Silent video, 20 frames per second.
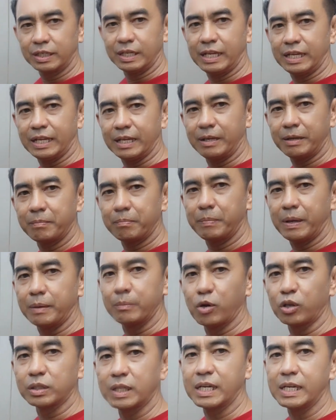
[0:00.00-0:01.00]
นี่เปลี่ย
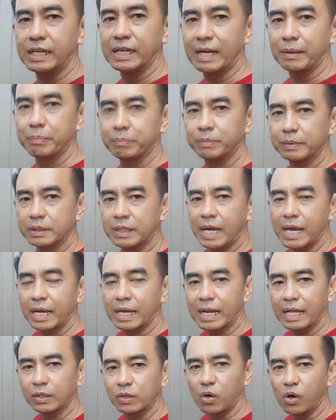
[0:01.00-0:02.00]
นมอเตอร์นะครับข้าง
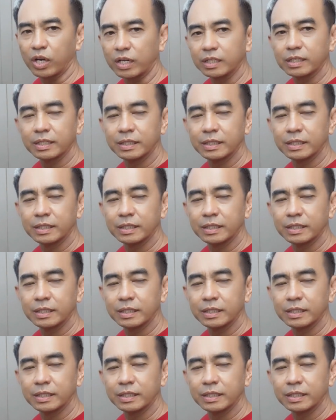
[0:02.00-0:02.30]
กำลังขอ